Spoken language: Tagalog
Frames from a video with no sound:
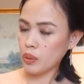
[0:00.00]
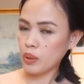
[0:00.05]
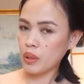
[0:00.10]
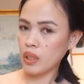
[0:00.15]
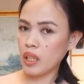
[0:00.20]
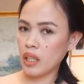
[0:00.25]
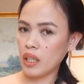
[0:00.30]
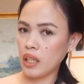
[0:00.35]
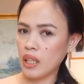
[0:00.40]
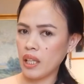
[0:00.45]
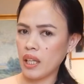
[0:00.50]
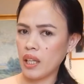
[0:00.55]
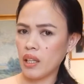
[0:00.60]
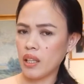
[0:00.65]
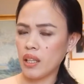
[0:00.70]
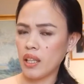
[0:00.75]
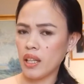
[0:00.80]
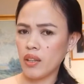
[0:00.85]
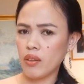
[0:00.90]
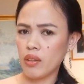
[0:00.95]
Uh,
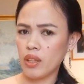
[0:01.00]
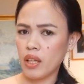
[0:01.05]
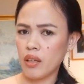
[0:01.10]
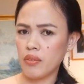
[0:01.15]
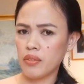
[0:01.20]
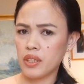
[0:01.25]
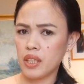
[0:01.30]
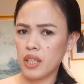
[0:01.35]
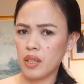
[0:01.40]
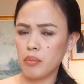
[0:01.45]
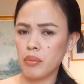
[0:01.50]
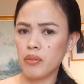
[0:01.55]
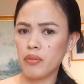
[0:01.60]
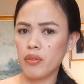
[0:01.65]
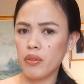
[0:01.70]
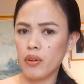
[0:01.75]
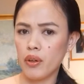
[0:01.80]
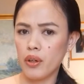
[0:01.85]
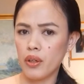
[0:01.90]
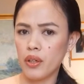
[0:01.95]
like what I've said
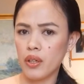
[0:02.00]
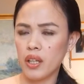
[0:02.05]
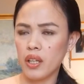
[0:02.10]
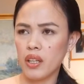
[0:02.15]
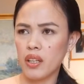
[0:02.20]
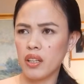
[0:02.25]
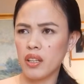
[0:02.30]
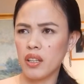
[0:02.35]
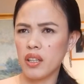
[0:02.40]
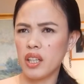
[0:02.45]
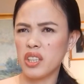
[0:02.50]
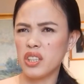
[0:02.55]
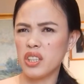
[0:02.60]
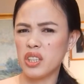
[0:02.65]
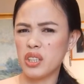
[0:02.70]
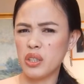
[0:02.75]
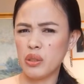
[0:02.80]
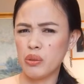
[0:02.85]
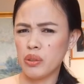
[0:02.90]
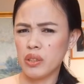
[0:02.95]
before, uh, I just
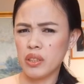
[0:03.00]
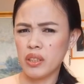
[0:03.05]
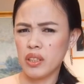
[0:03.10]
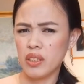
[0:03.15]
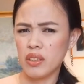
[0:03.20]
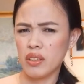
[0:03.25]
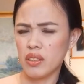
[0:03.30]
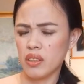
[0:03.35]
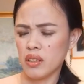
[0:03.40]
use it